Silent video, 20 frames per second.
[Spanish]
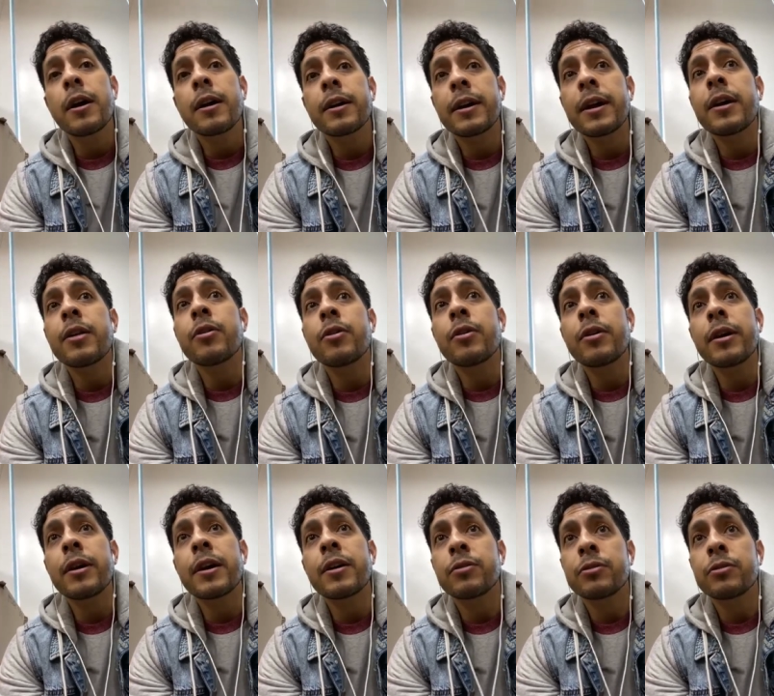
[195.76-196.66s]
quiero
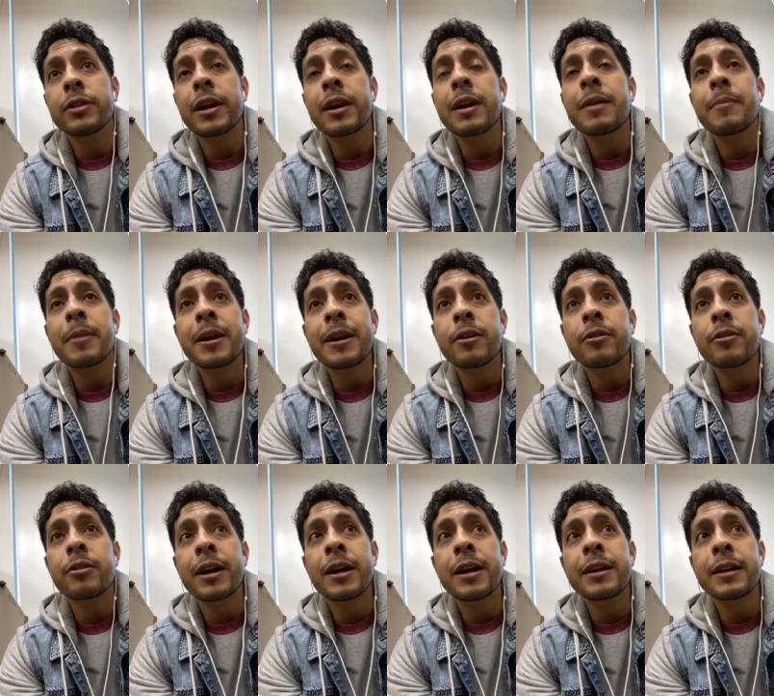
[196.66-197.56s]
encontrar la manera
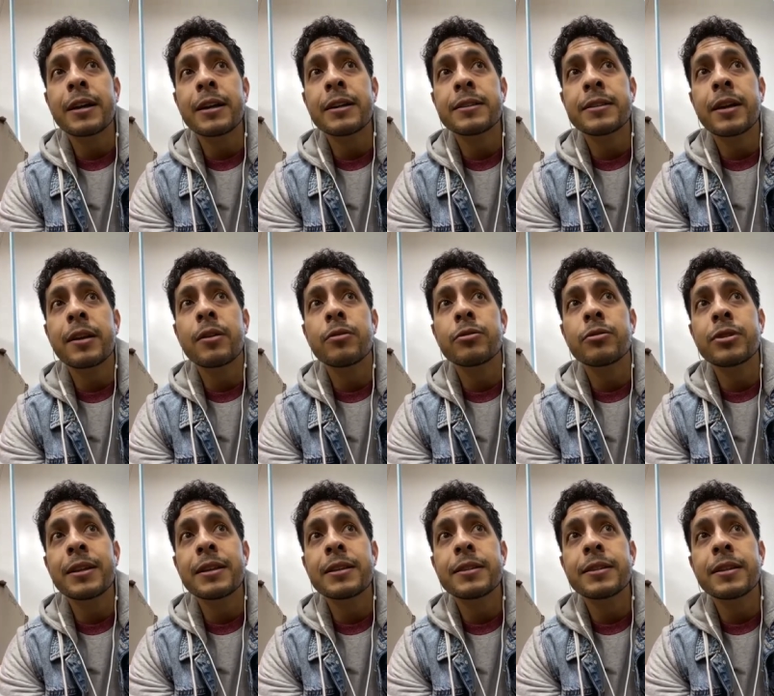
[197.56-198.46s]
orgánica de hacerlo, o sea,
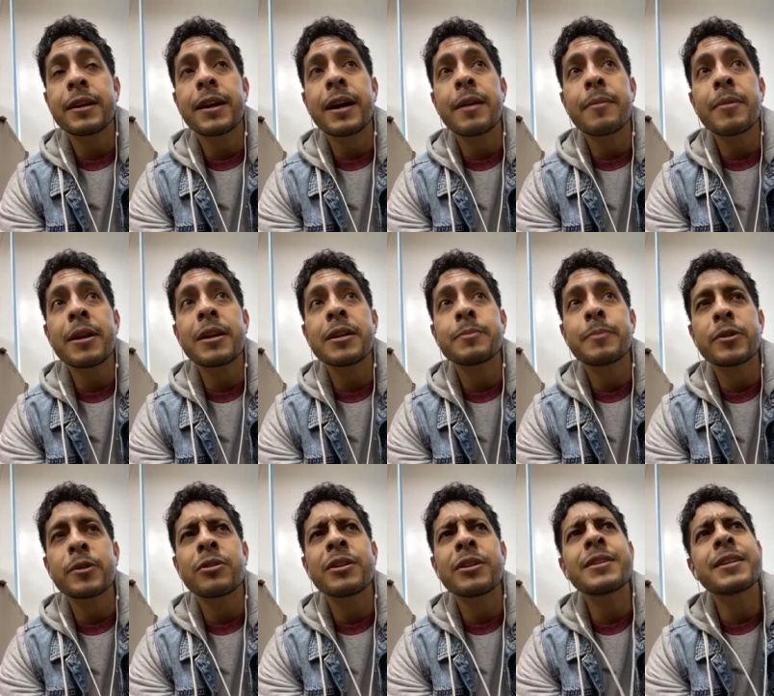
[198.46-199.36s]
de acercarme a las
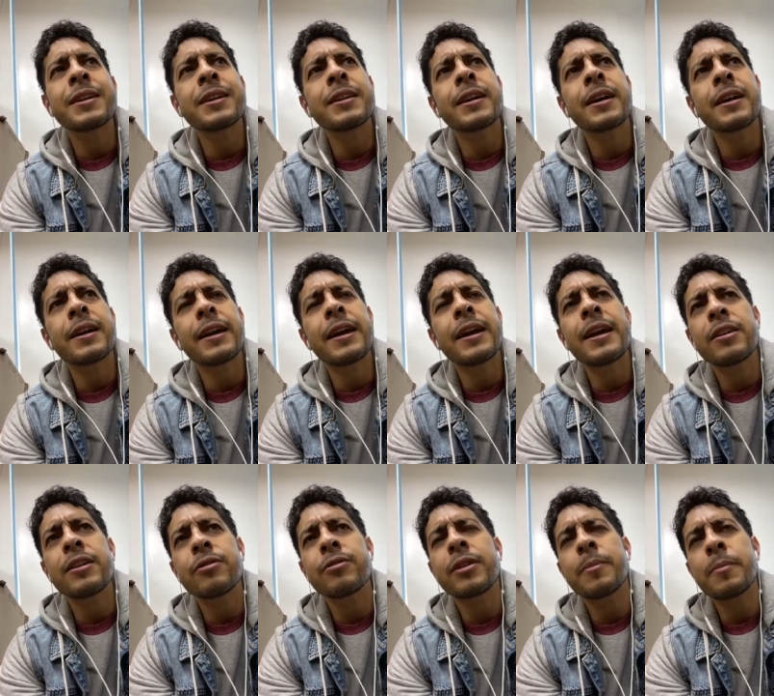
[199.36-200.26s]
personas y que digan, hey,
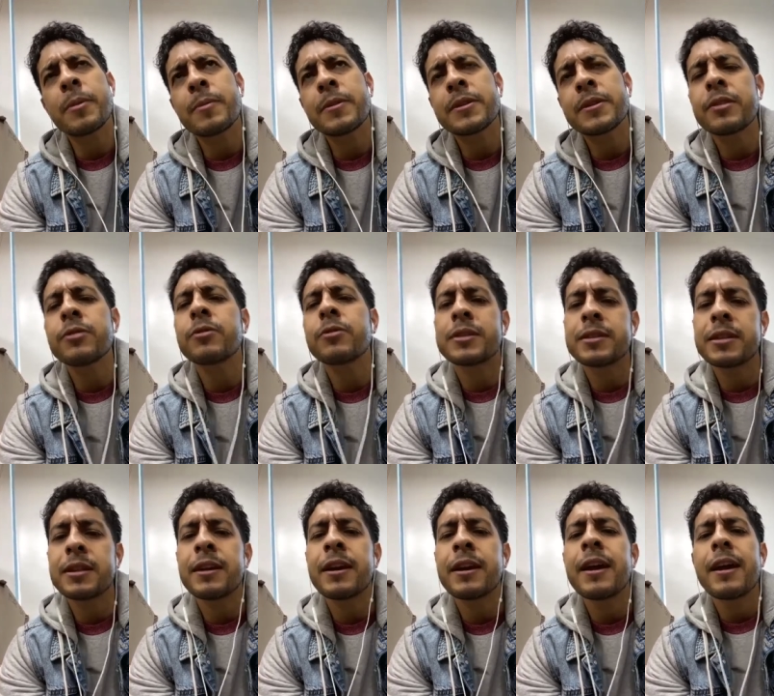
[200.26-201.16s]
yo también me siento
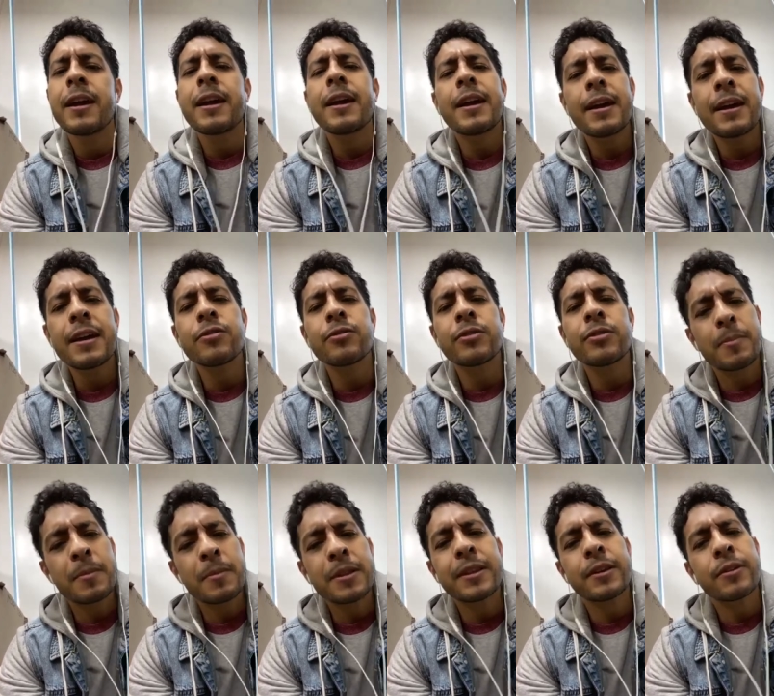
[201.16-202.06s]
así, hey, yo
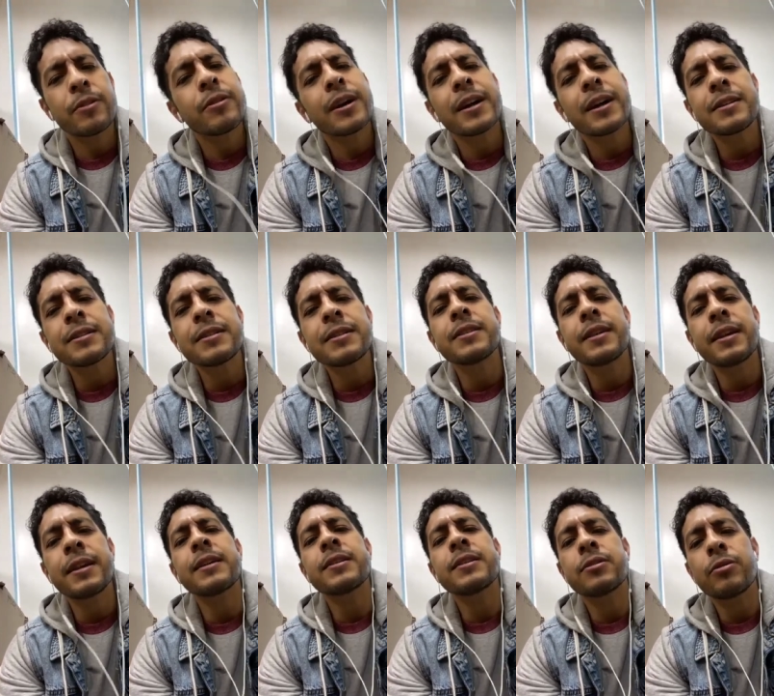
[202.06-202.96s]
también tengo ganas de hacer
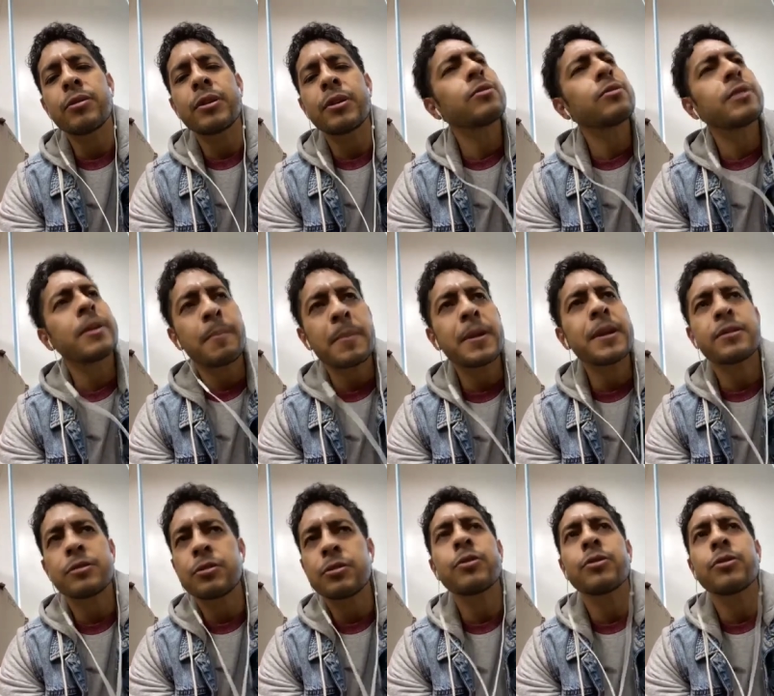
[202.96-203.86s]
esto, yo también
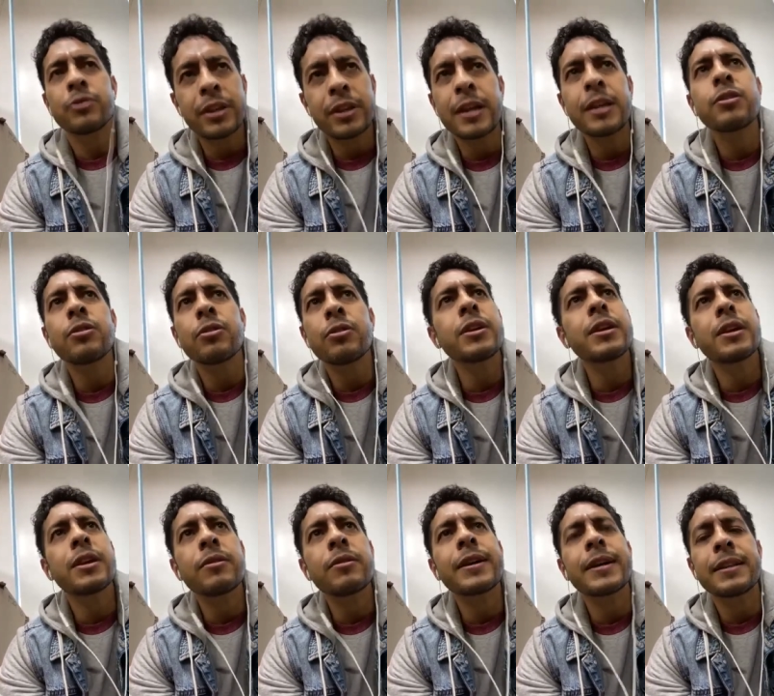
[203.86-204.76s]
estoy contento y
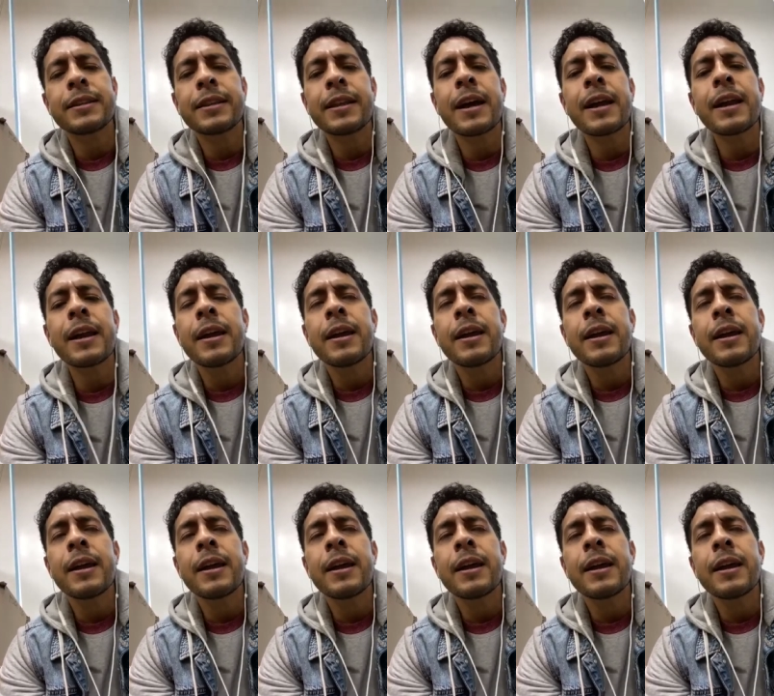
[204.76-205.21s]
quiero cantar